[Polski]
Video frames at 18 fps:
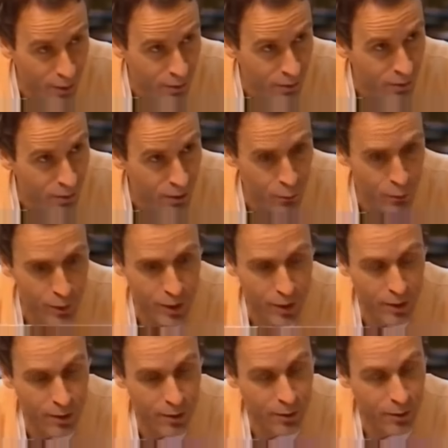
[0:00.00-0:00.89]

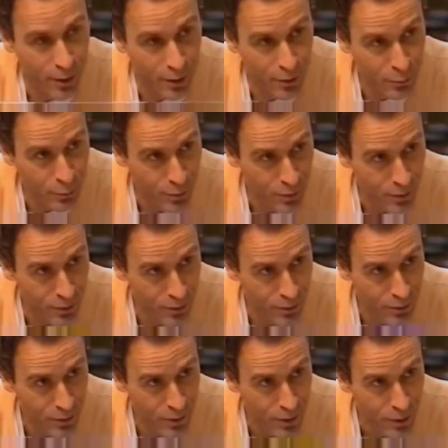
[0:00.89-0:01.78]
Wychowaliśmy się w
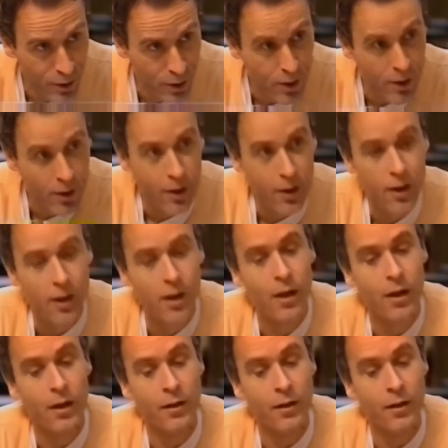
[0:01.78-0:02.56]
normalnych rodzinach.